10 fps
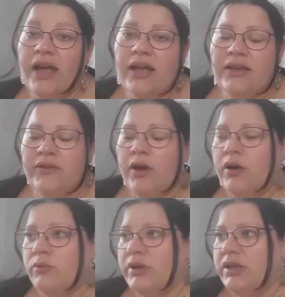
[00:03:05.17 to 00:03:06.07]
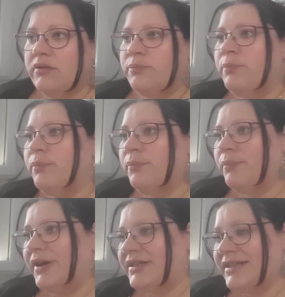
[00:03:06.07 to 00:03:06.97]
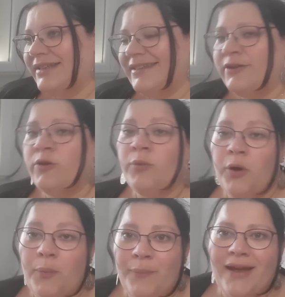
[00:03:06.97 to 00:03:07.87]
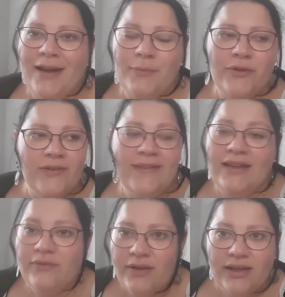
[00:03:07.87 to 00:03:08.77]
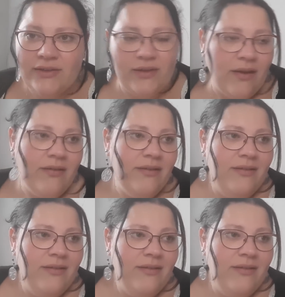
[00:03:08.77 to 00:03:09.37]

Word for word: frères et sœurs, oui, pas génétiquement, mais à la maison, c'est des frères et sœurs.